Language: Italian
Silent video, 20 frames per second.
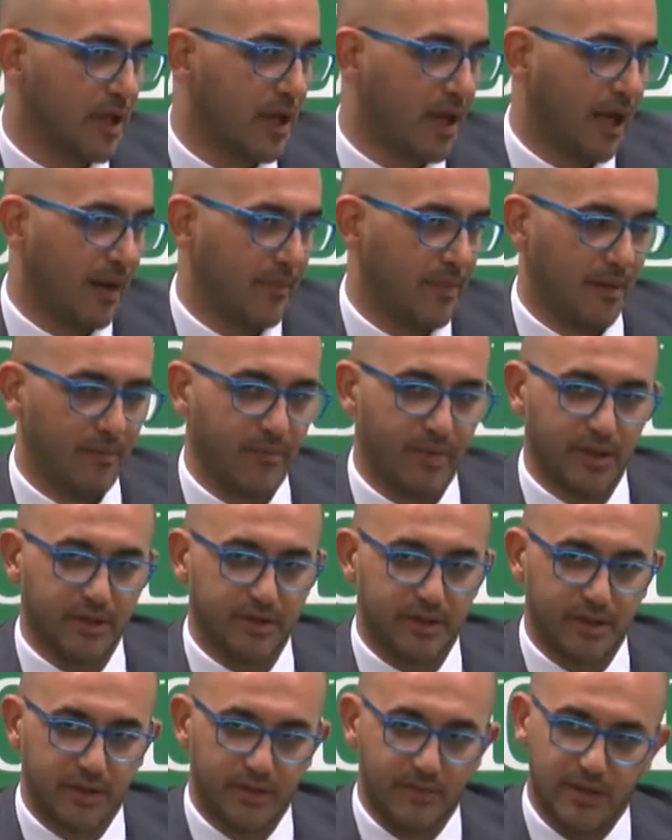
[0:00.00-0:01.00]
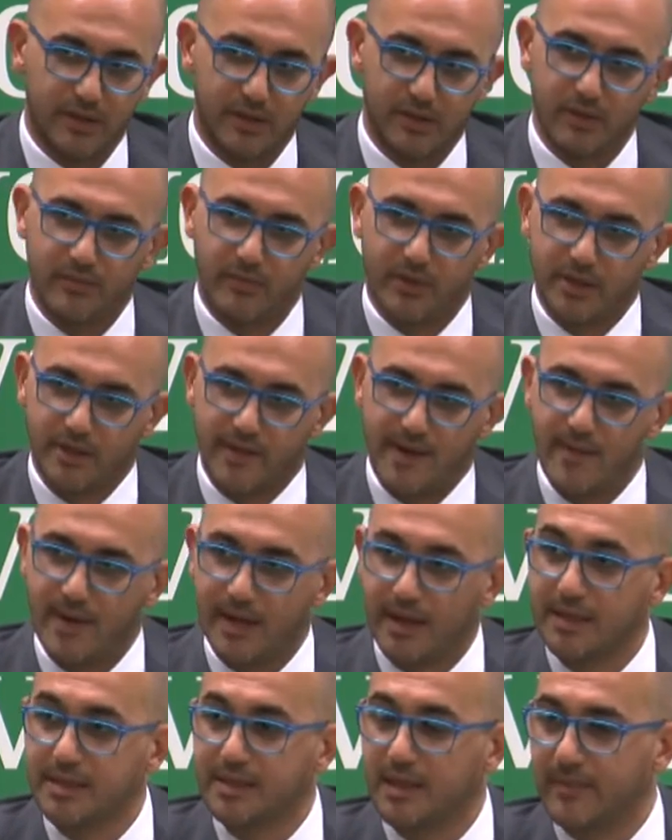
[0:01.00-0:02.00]
abbiamo perso, altrimenti noi portavamo a
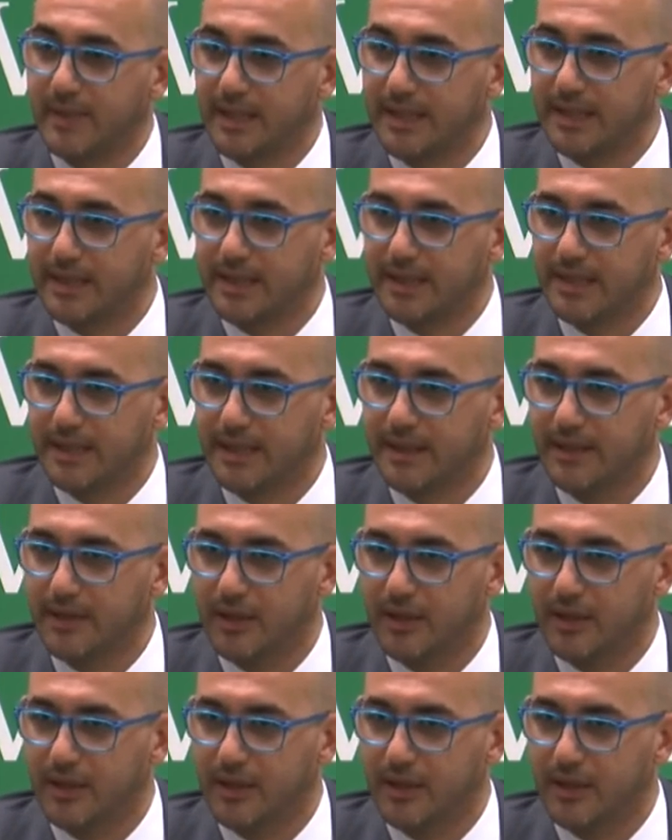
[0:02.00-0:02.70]
casa la partita.